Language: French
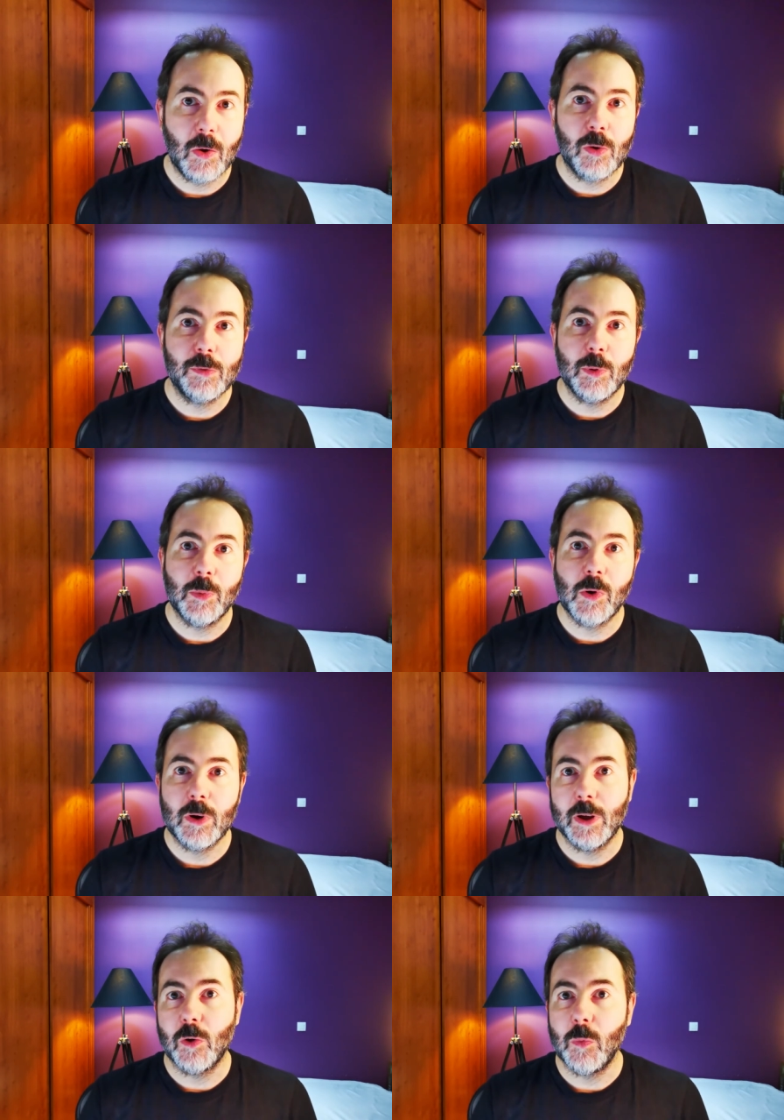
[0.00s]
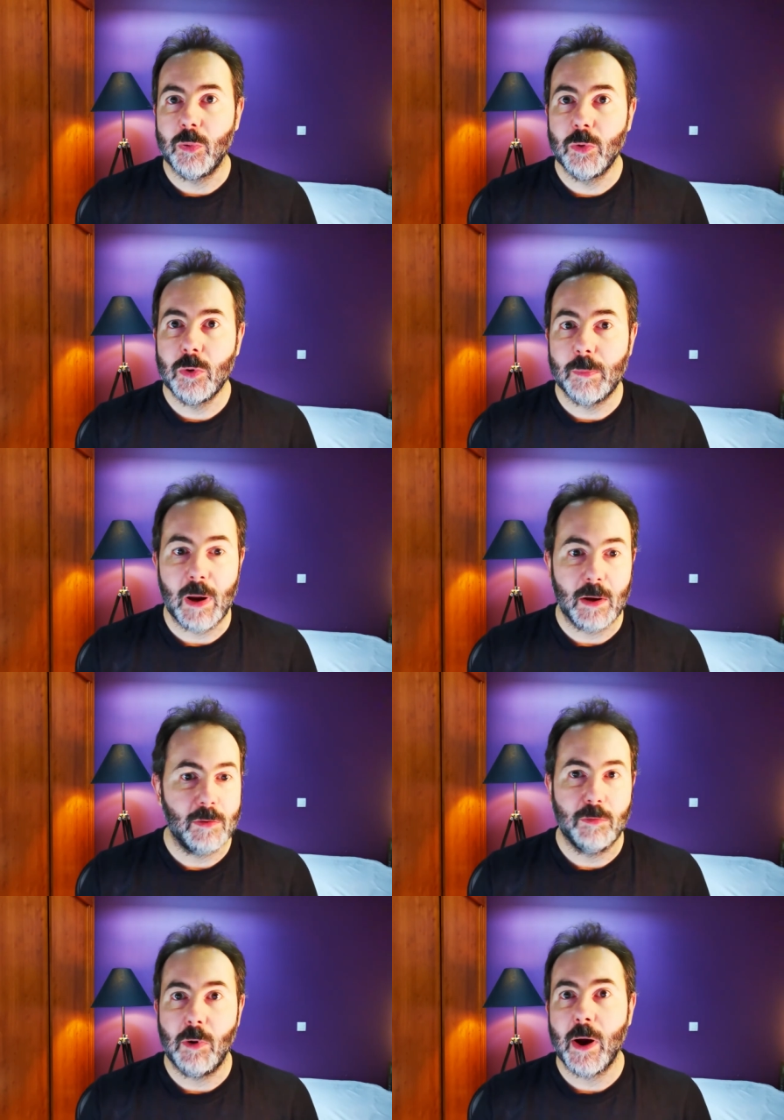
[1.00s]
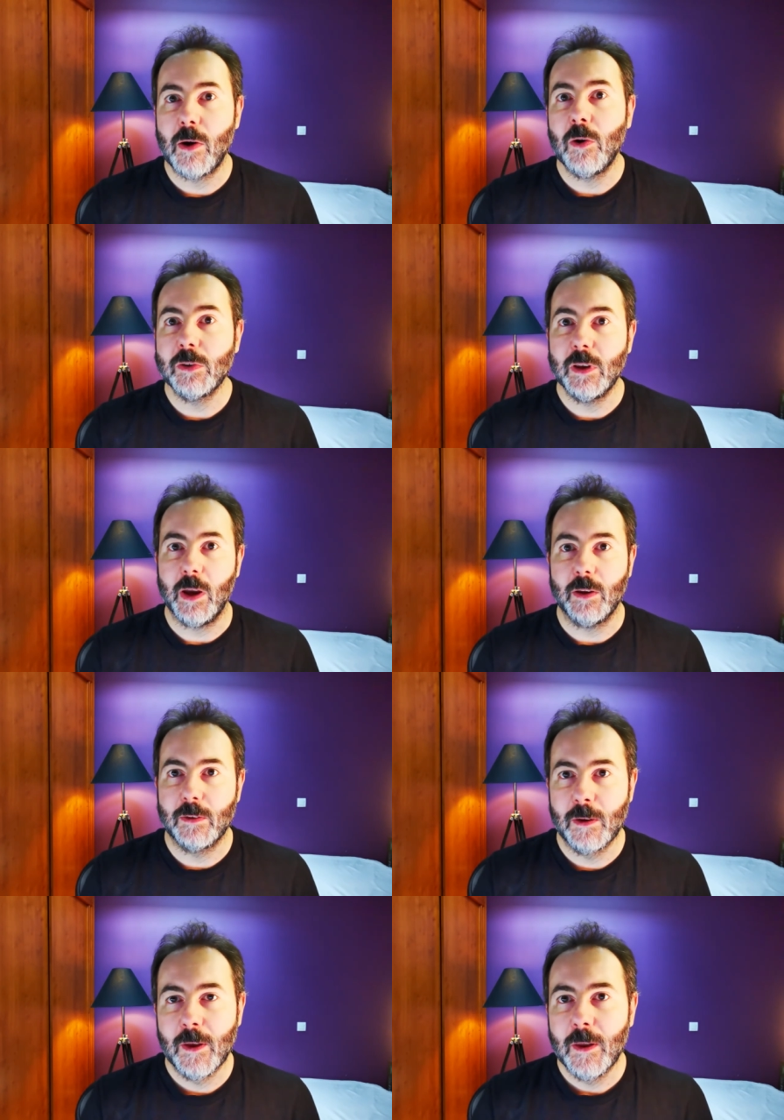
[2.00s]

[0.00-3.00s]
en ce moment et qu'on peut bah, voir en direct.